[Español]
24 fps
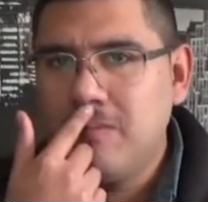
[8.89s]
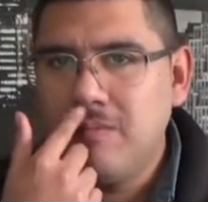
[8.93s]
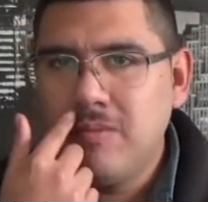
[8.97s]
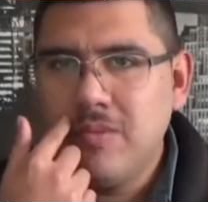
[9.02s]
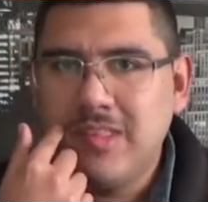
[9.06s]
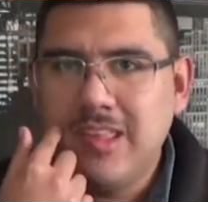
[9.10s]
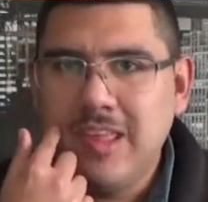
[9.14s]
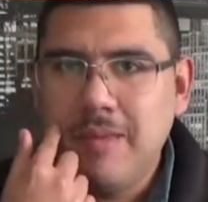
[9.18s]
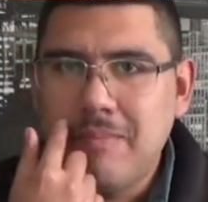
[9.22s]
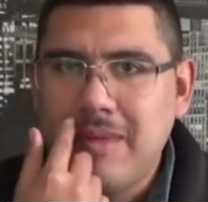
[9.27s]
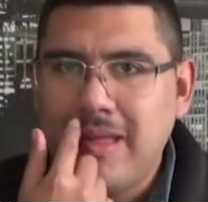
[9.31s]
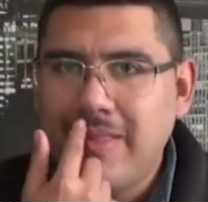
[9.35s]

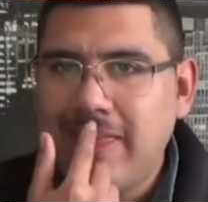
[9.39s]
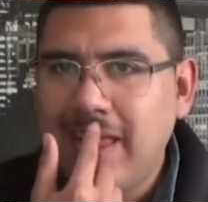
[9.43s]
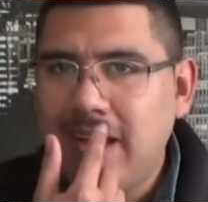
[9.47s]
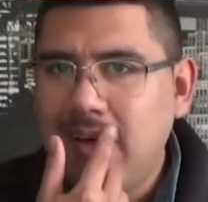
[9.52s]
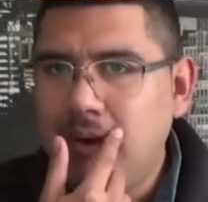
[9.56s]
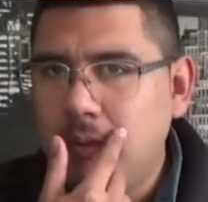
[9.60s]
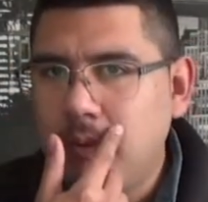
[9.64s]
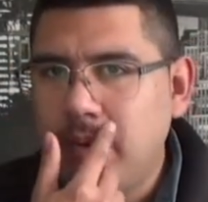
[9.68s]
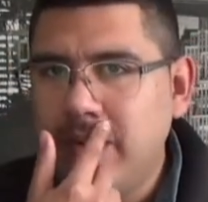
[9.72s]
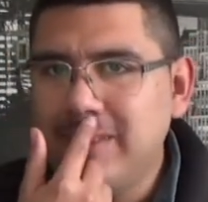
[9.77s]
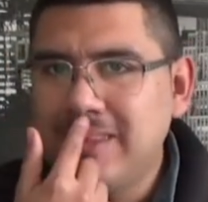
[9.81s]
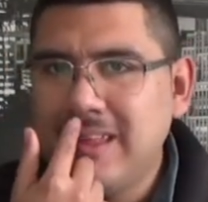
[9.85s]
Sí, me has
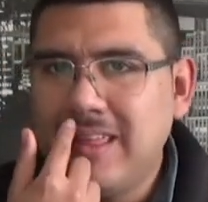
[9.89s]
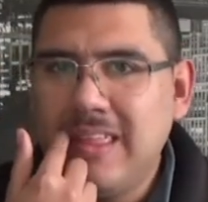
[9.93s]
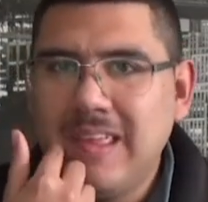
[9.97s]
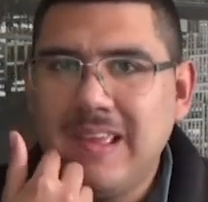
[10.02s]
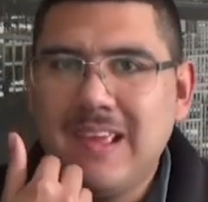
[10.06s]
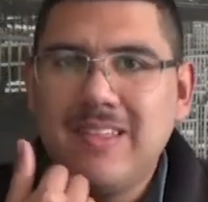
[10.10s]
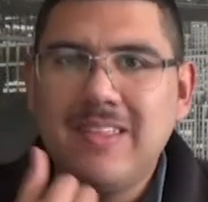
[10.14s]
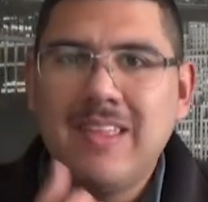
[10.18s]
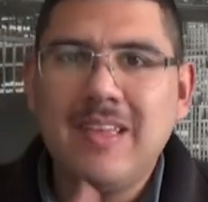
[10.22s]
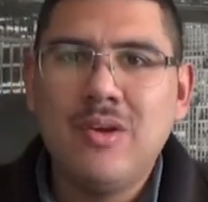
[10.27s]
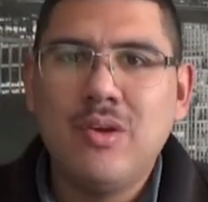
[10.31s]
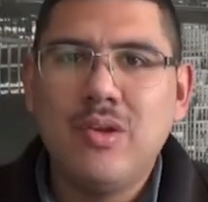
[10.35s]
dado cuenta de
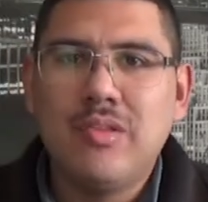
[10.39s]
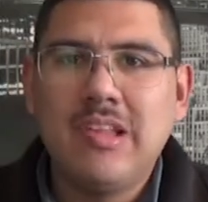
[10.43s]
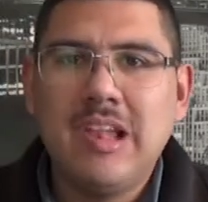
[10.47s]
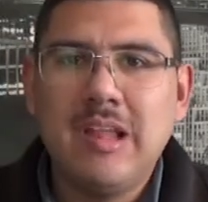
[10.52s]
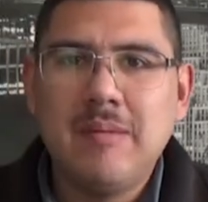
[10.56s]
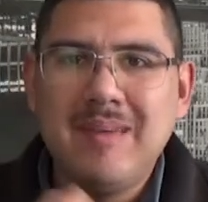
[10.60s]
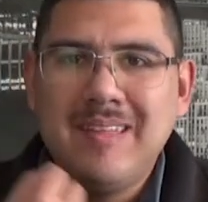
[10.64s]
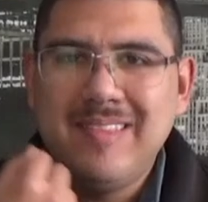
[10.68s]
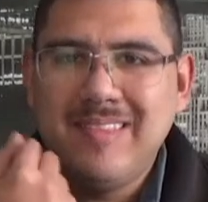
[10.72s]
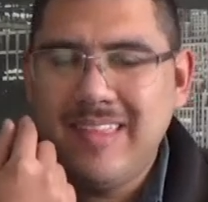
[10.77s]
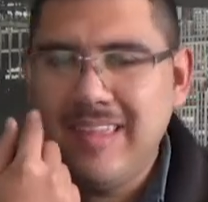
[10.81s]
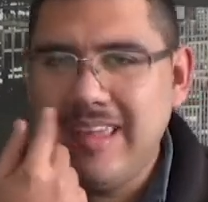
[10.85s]
que tengo
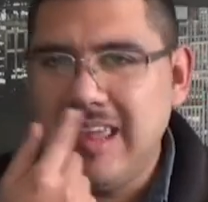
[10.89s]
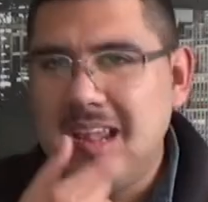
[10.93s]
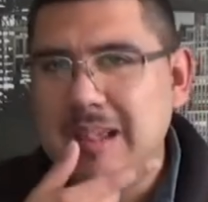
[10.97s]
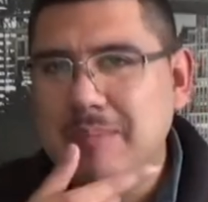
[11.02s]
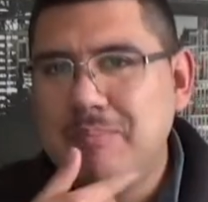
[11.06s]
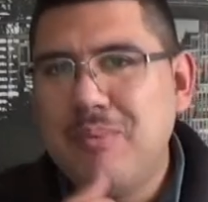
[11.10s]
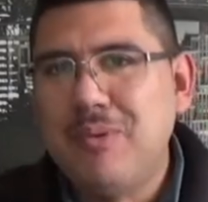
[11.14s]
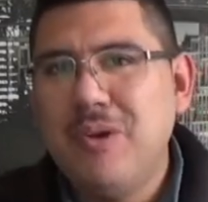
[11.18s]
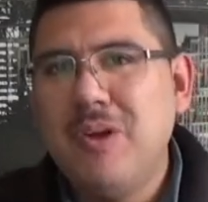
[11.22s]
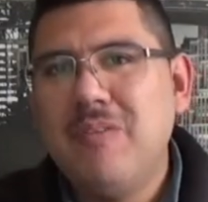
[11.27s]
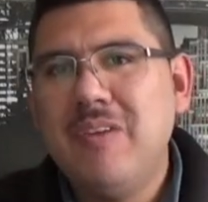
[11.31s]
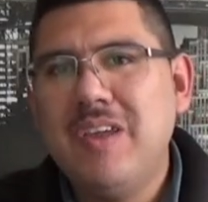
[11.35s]
solamente el
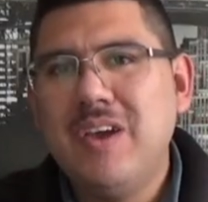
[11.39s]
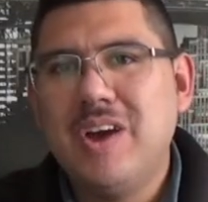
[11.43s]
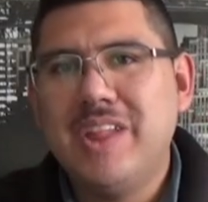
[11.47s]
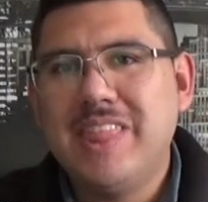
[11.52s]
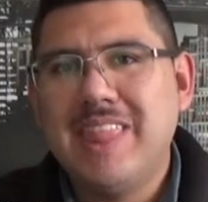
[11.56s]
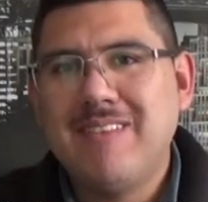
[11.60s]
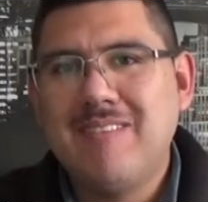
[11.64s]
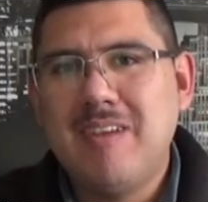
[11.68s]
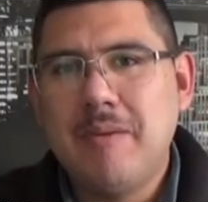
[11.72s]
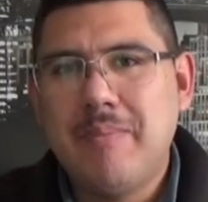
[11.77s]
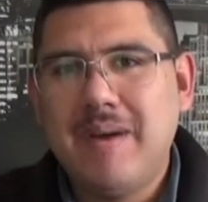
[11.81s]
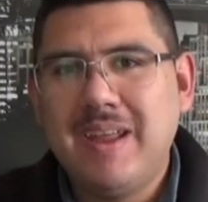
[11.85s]
puro
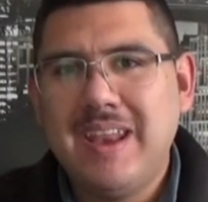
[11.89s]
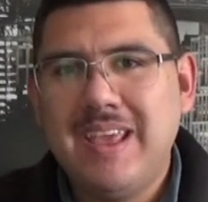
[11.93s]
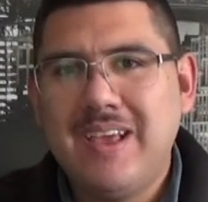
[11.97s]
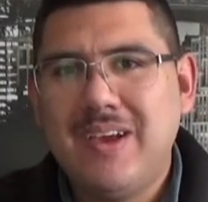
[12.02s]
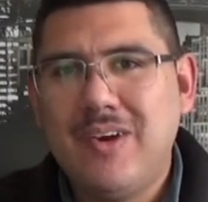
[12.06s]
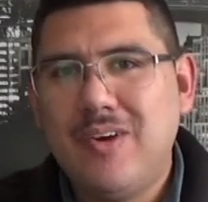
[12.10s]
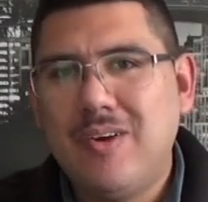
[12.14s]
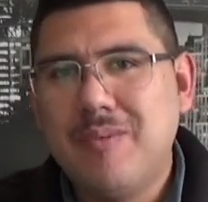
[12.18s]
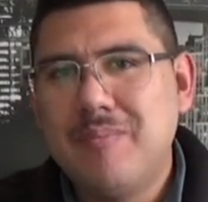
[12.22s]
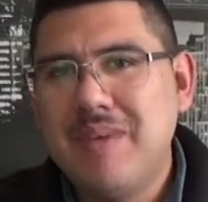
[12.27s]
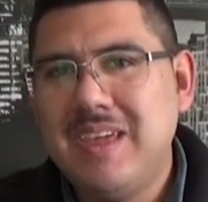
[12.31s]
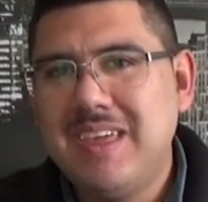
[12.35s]
bigote, me
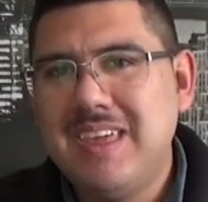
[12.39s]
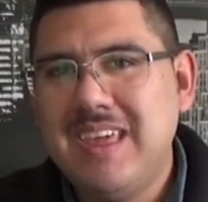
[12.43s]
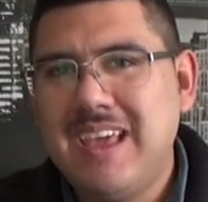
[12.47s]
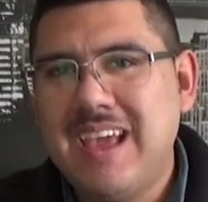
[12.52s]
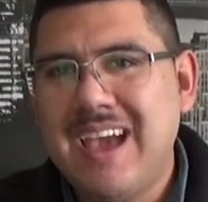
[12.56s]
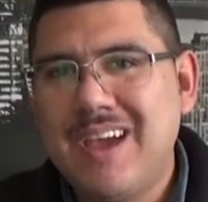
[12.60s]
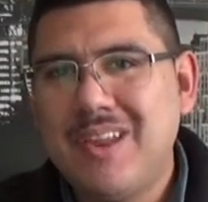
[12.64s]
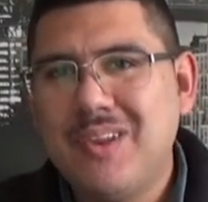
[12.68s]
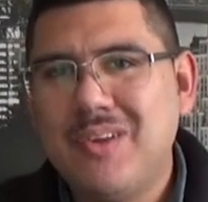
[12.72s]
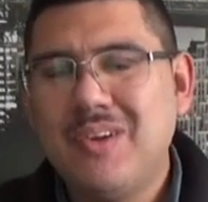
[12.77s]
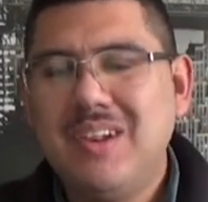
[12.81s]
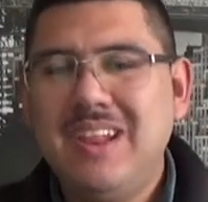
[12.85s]
parezco
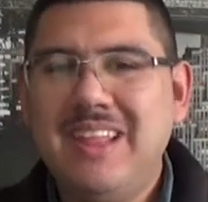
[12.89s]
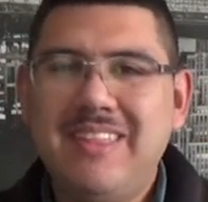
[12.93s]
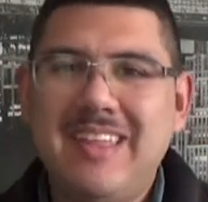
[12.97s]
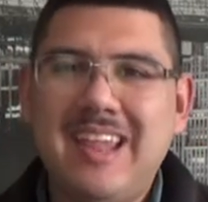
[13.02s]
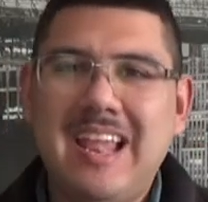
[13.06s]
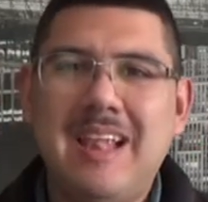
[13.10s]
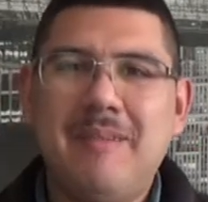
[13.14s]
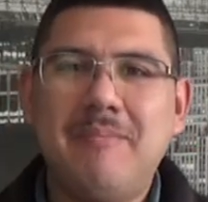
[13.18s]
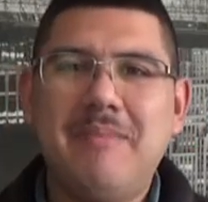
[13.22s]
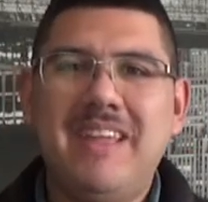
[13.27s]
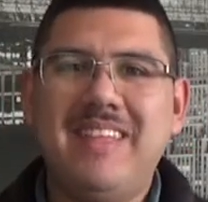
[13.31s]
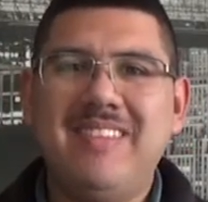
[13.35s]
mexicano
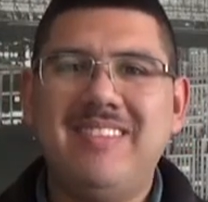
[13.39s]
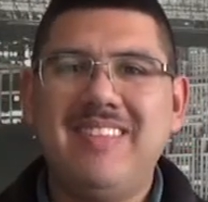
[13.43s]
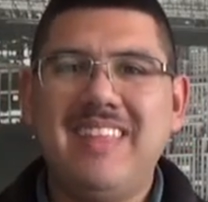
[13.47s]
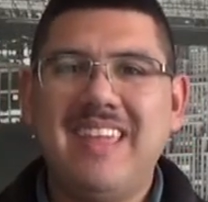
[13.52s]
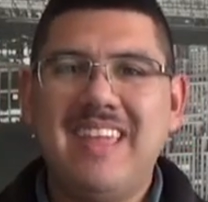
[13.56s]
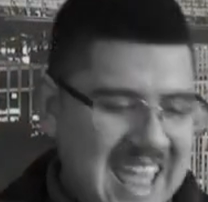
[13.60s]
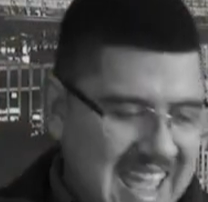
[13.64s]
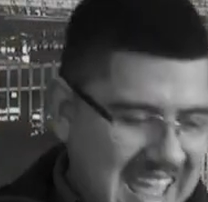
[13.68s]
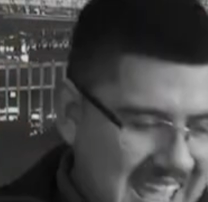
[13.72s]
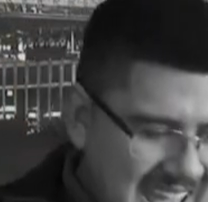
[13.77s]
literalmente.